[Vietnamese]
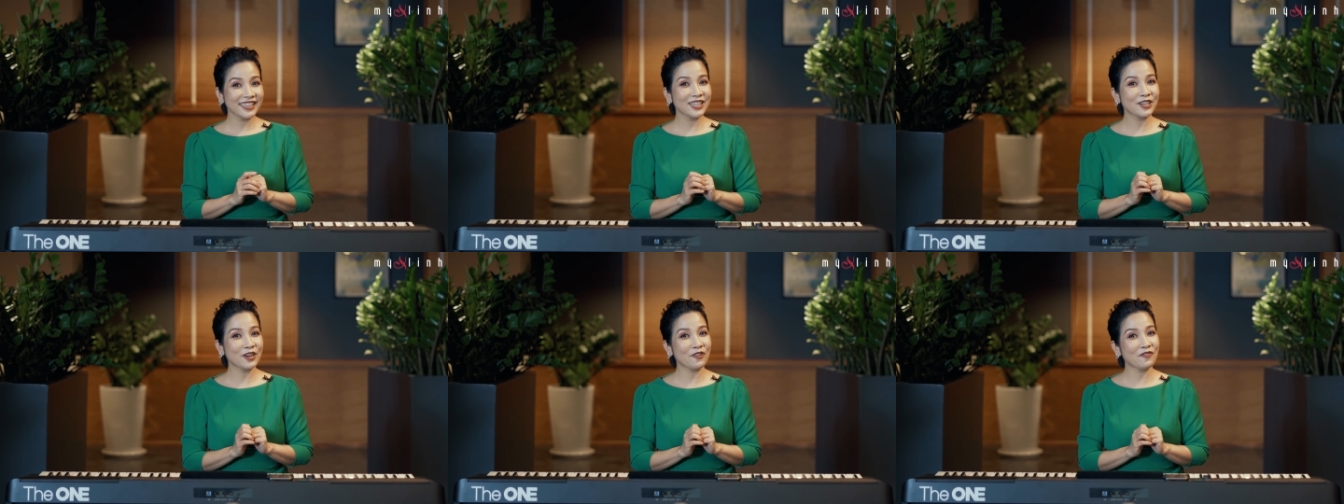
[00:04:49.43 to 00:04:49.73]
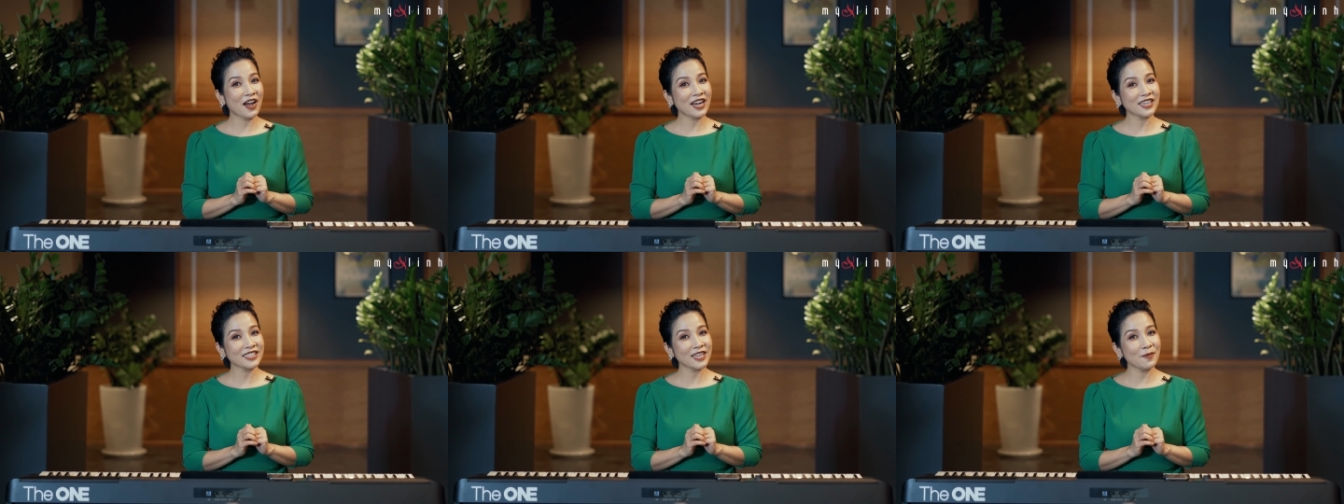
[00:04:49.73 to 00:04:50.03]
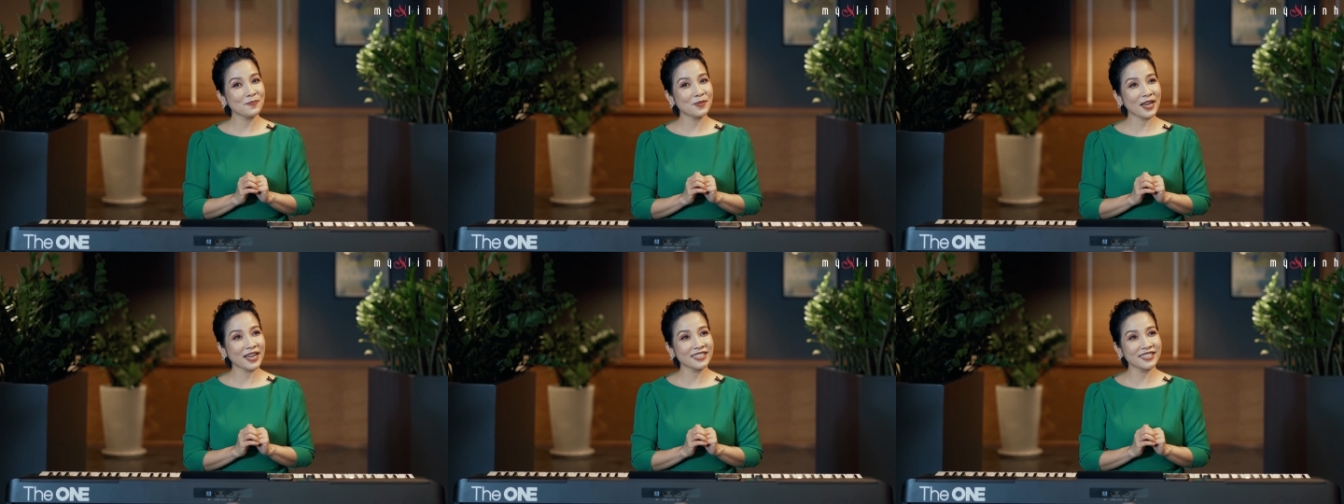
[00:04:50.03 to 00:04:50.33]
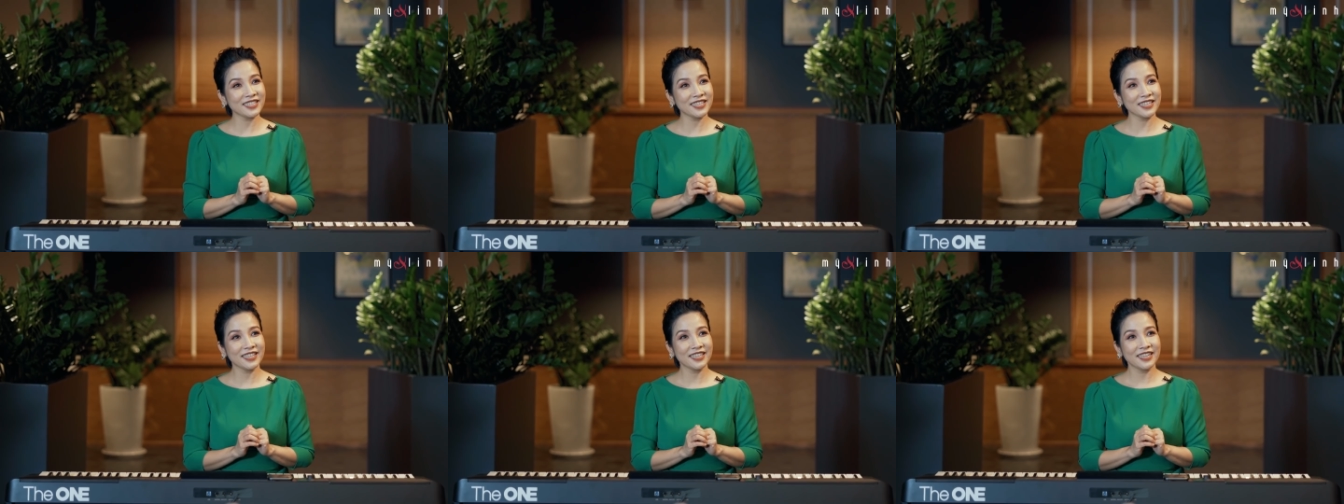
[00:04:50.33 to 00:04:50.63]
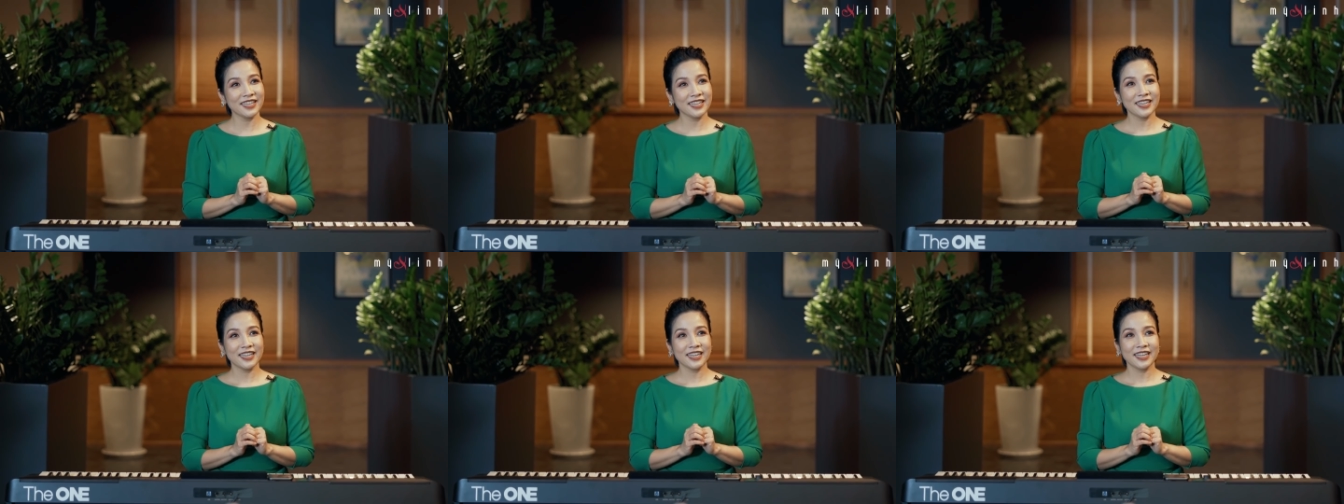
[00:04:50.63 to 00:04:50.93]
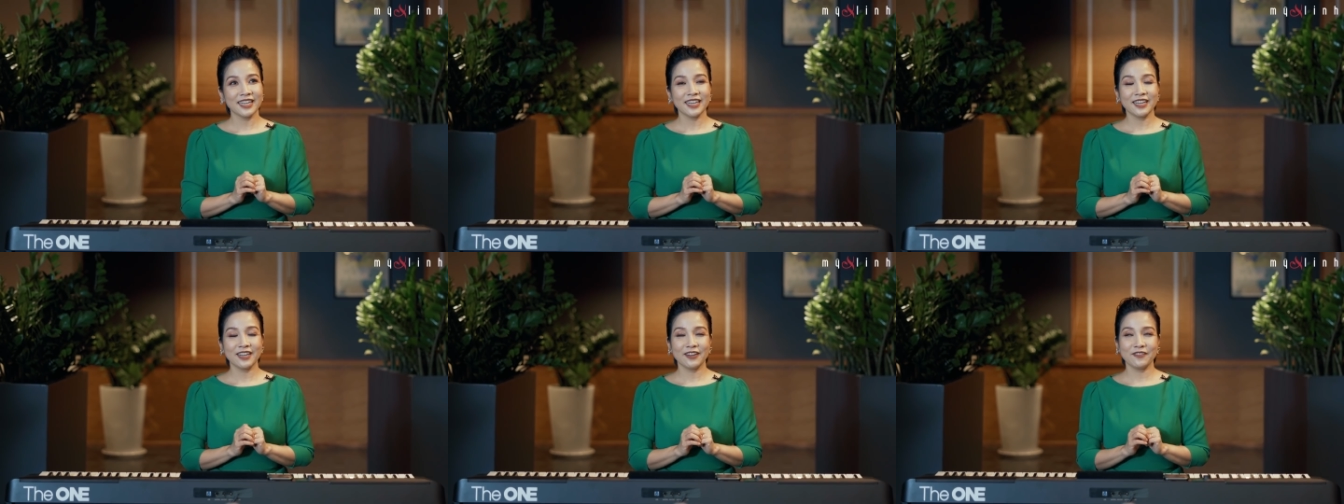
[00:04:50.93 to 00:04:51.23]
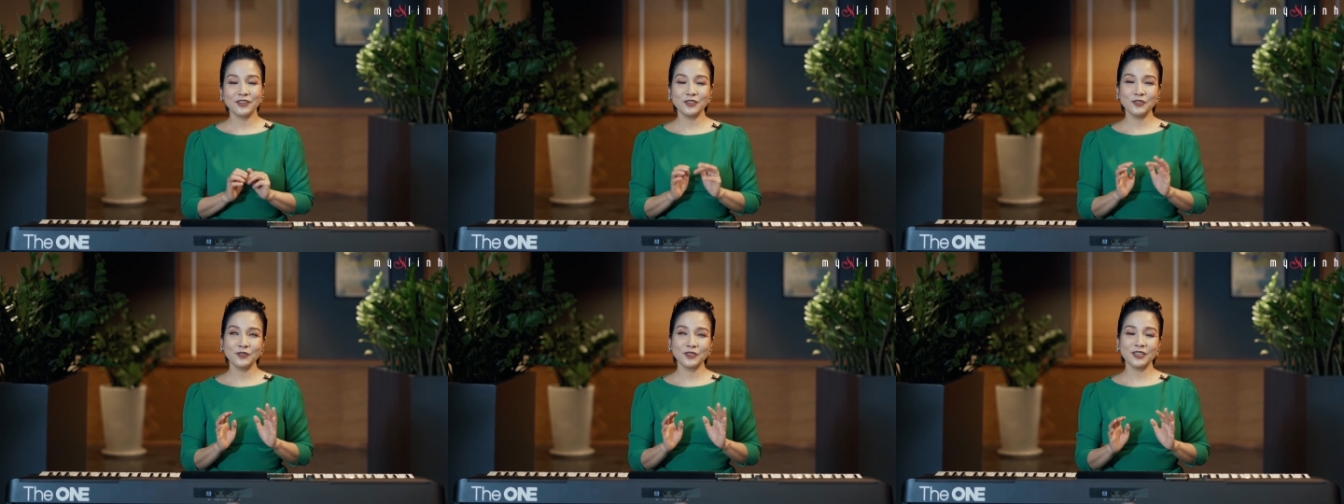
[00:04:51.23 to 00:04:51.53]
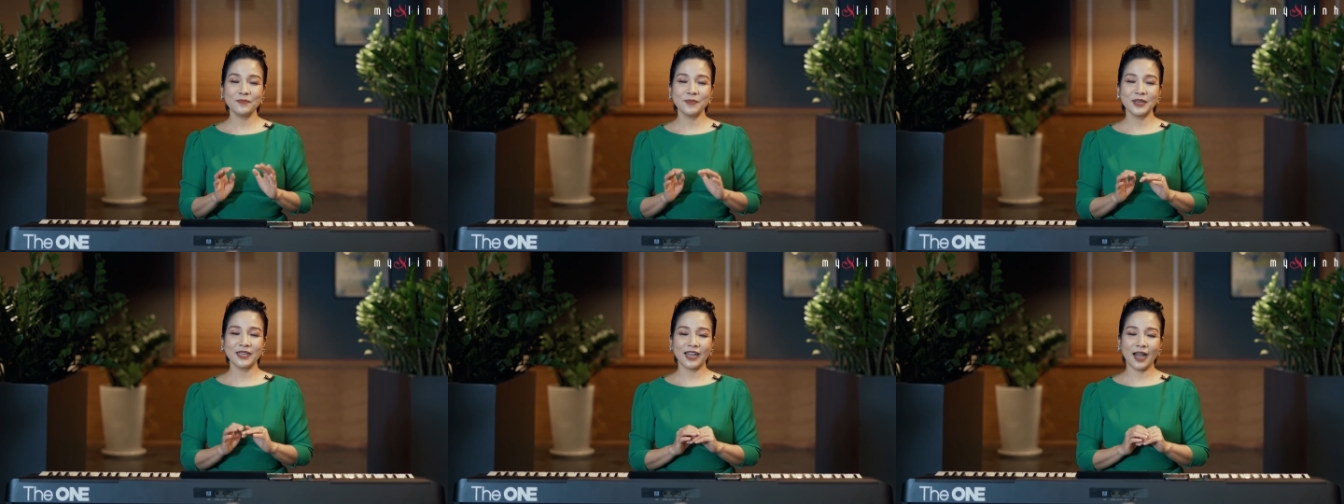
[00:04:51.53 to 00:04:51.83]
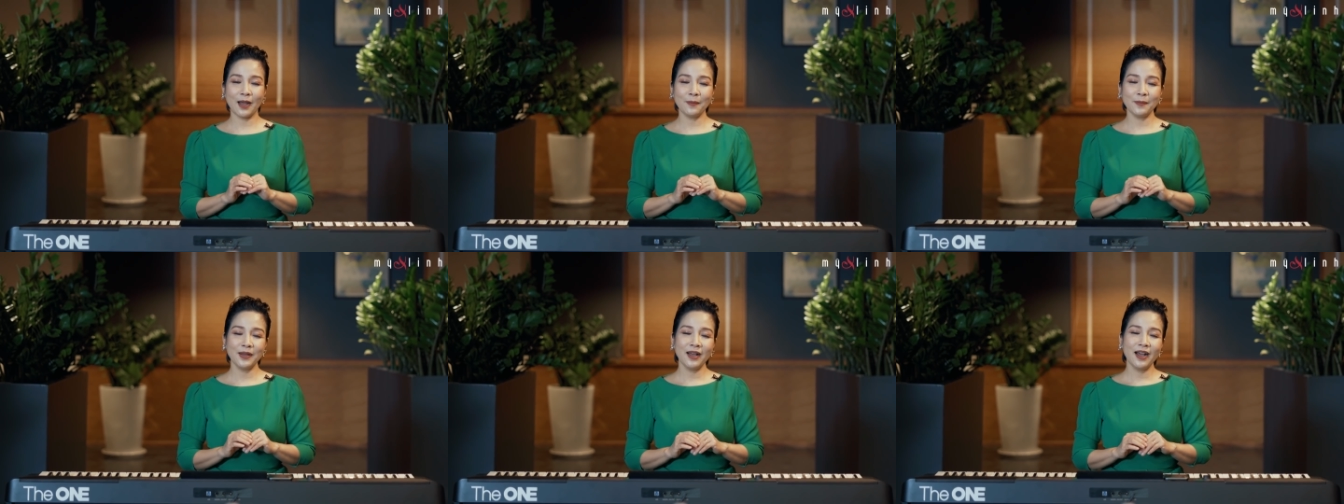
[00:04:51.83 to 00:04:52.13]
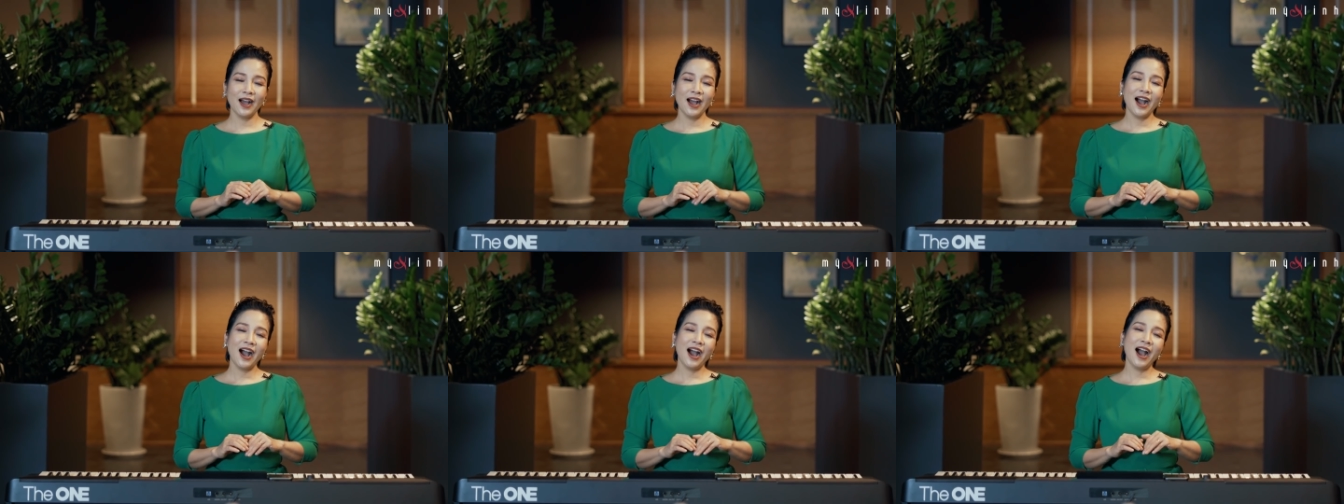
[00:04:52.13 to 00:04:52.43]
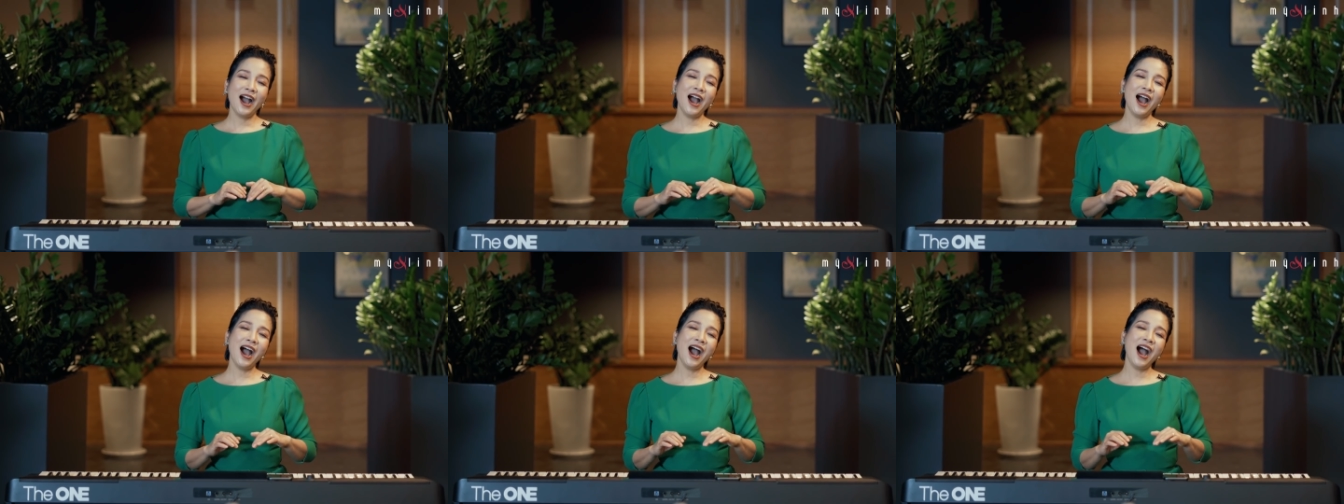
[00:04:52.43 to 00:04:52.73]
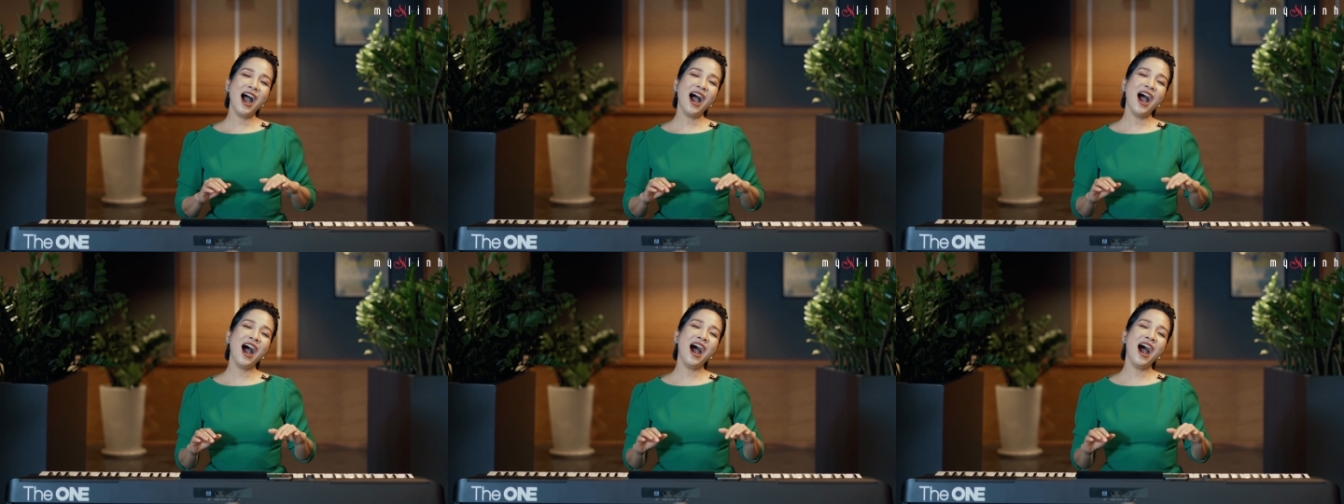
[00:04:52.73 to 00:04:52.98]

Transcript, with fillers: thì nó vang ra âm thanh gì ví dụ như mình ngáp à,